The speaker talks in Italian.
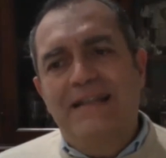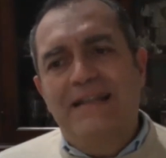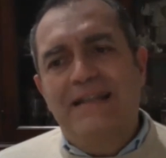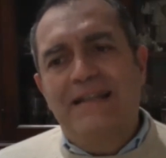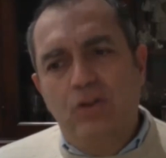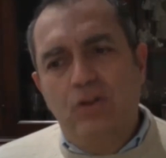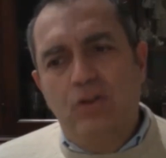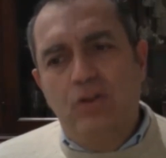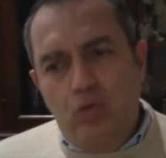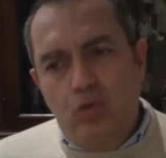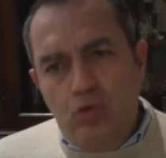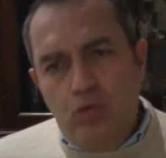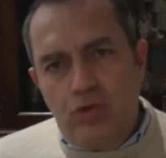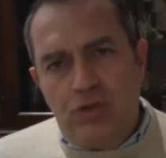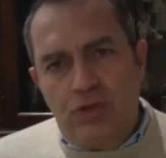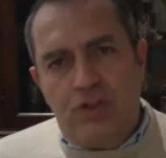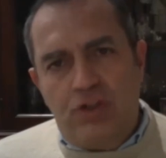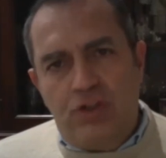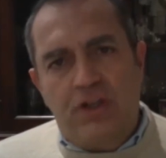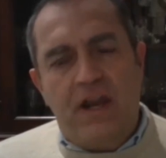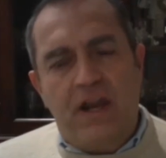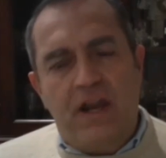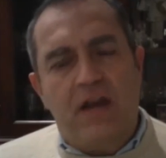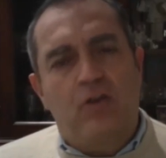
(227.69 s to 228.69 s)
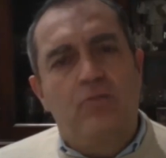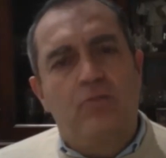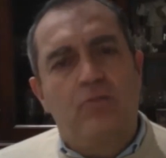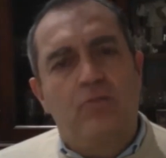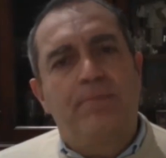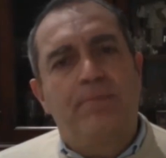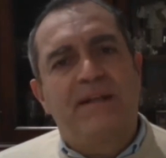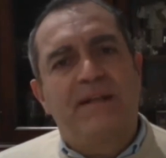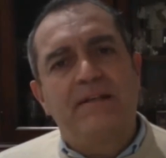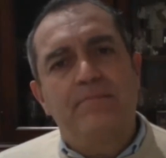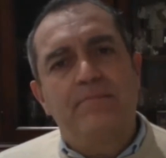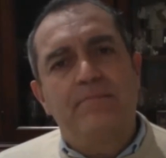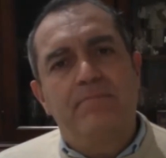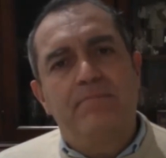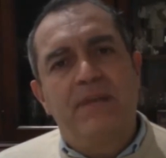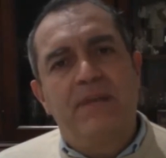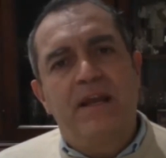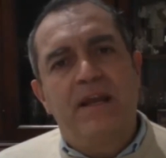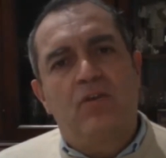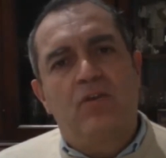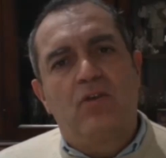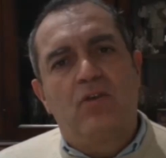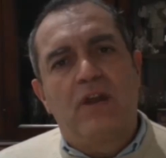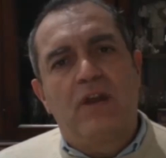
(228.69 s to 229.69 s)
industria
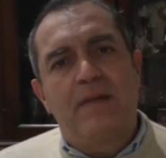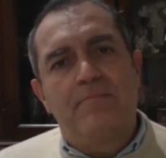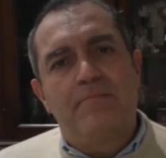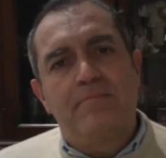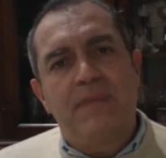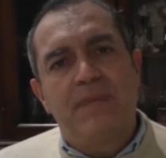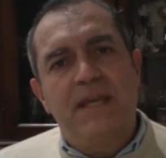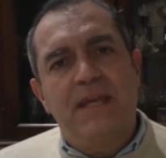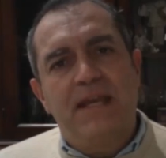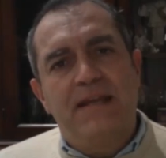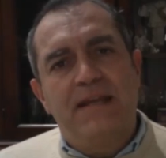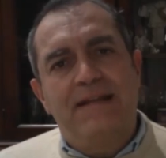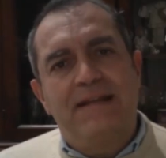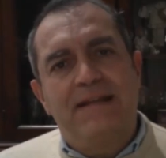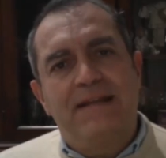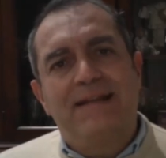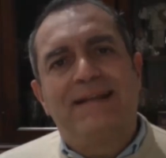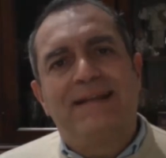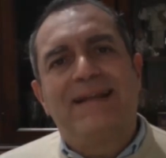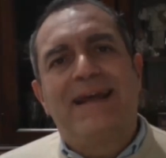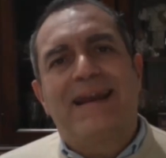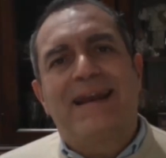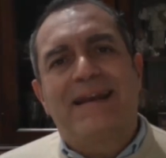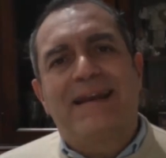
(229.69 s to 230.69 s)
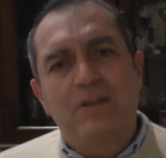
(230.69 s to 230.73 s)
compatibile con l'ambiente,